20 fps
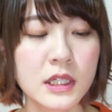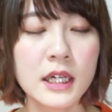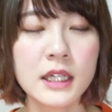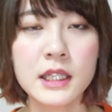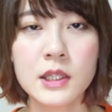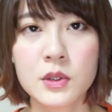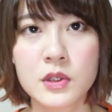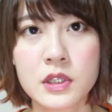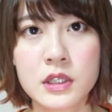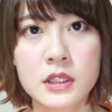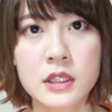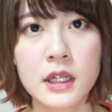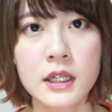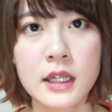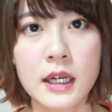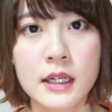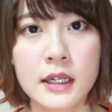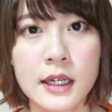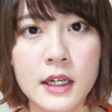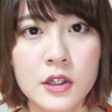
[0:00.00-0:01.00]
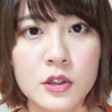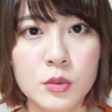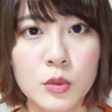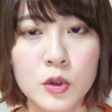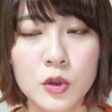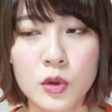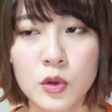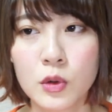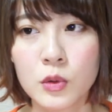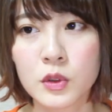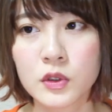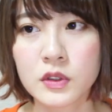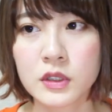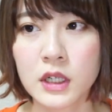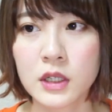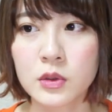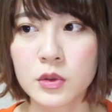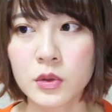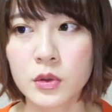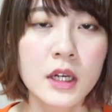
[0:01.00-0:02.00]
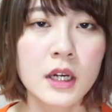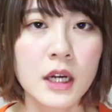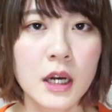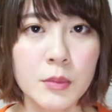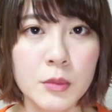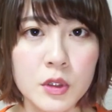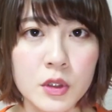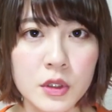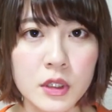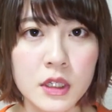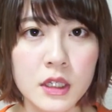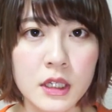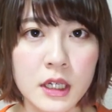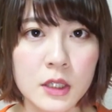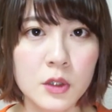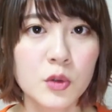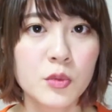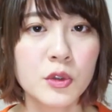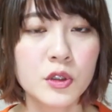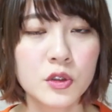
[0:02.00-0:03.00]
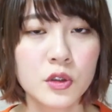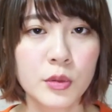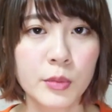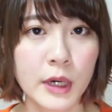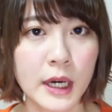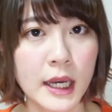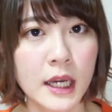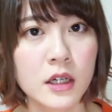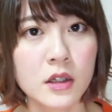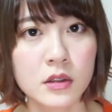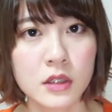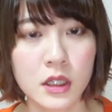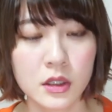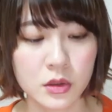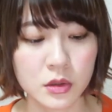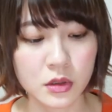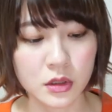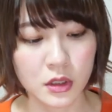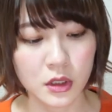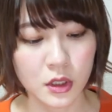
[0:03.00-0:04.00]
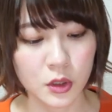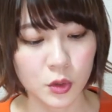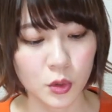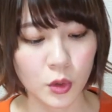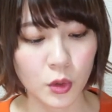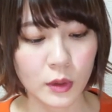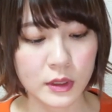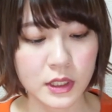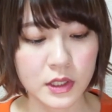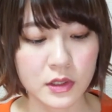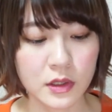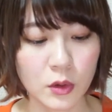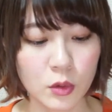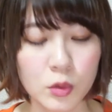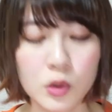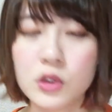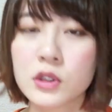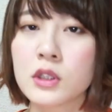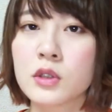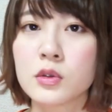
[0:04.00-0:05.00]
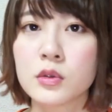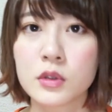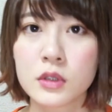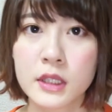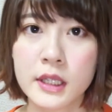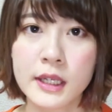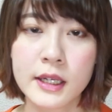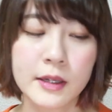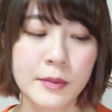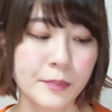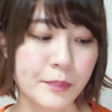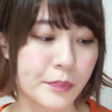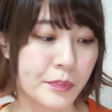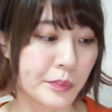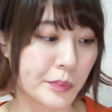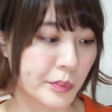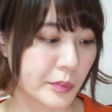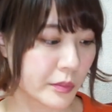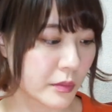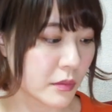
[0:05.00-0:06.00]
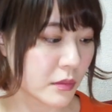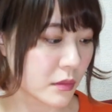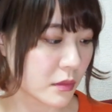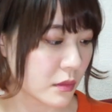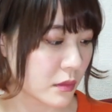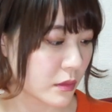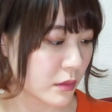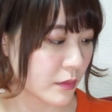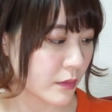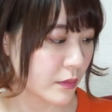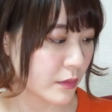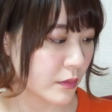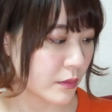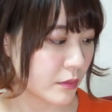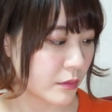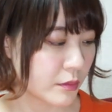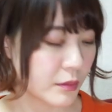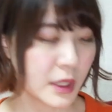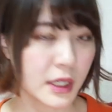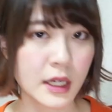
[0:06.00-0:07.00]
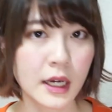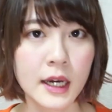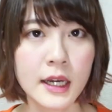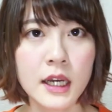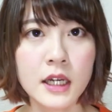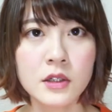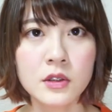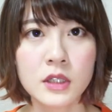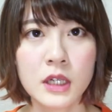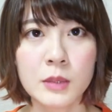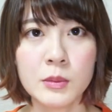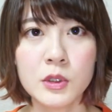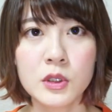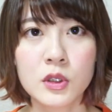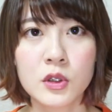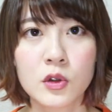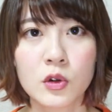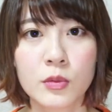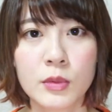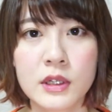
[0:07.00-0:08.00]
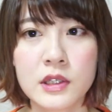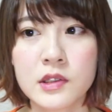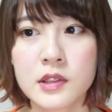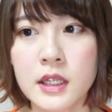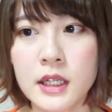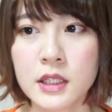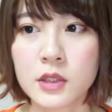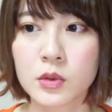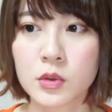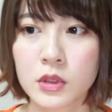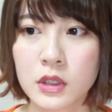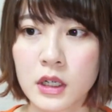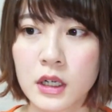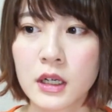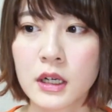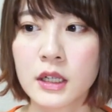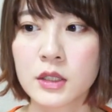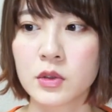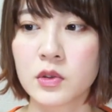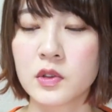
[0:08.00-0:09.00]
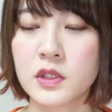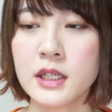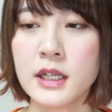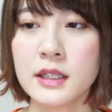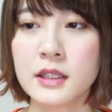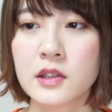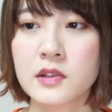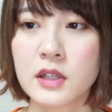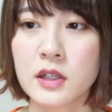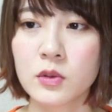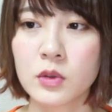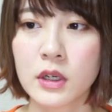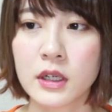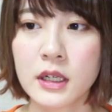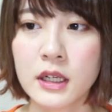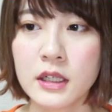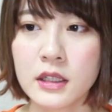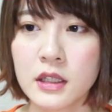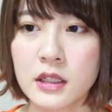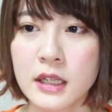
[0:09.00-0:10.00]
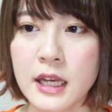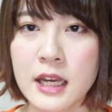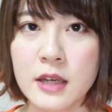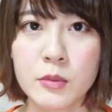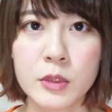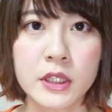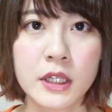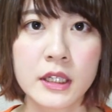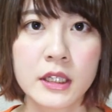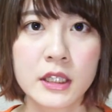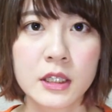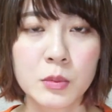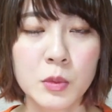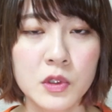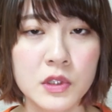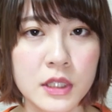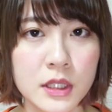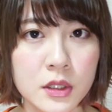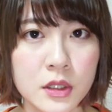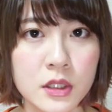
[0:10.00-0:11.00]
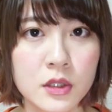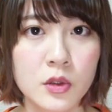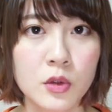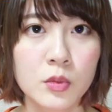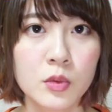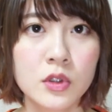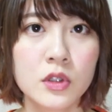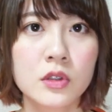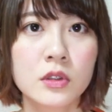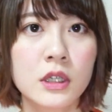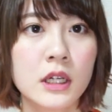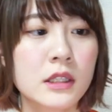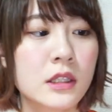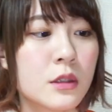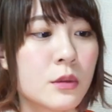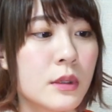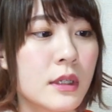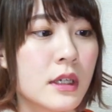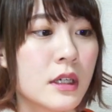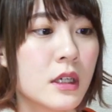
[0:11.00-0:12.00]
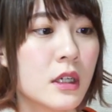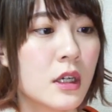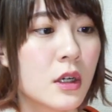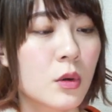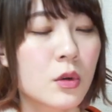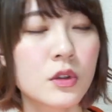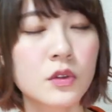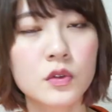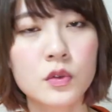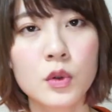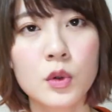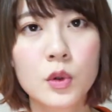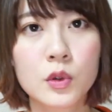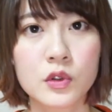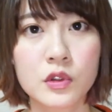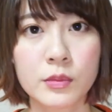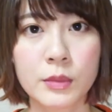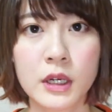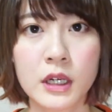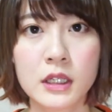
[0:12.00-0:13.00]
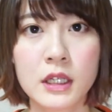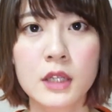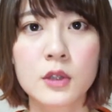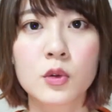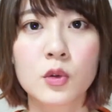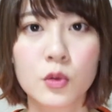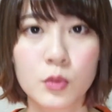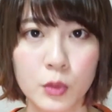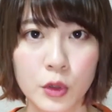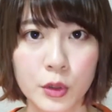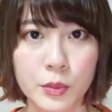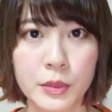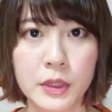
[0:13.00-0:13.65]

肌をしっかり洗えるものを使うと髪の毛が伸びるのも早くなると私は思ってるのでうんまあね、早く髪の毛伸ばしたいとか、あと地肌ちゃんと洗えてないみたいで気持ち悪いって思ってる方は、これすごいおすすめかなと思い